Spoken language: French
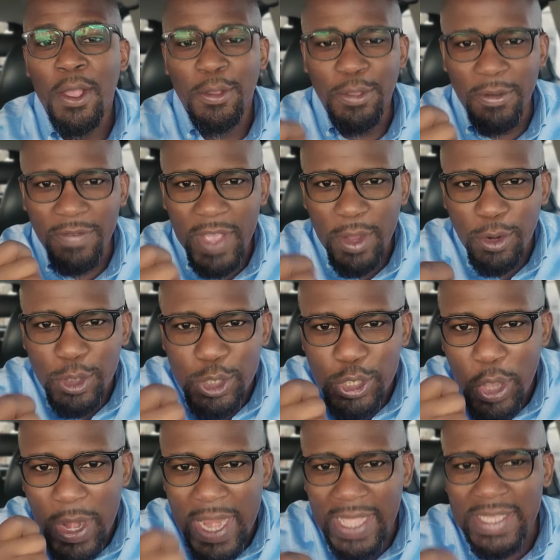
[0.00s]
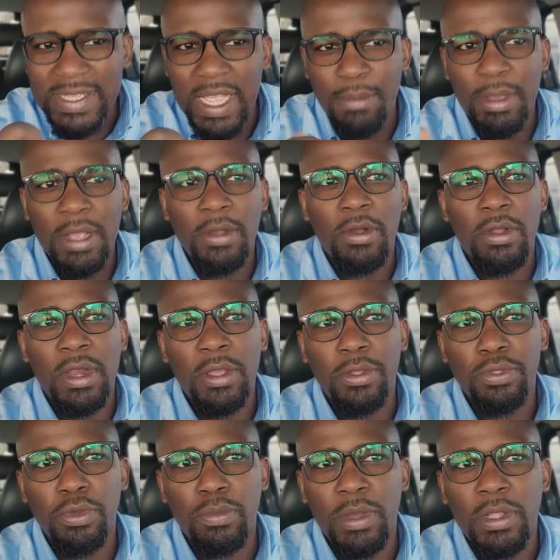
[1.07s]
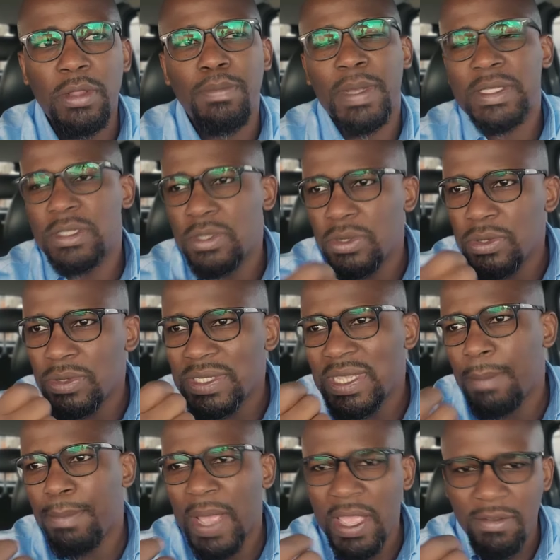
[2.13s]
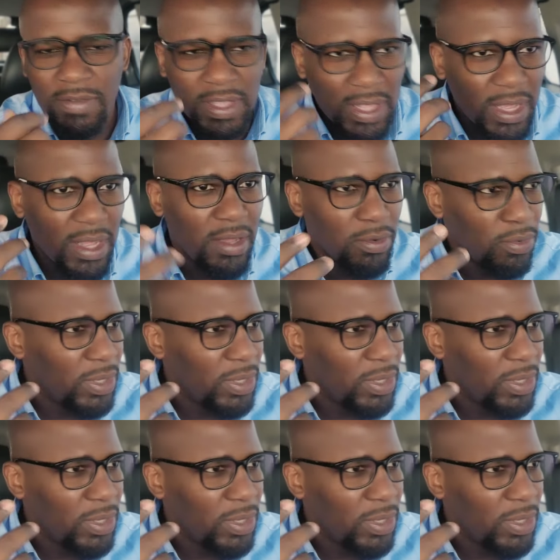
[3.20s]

de faire le seul examen qu'on leur demande parce que c'est pas évident,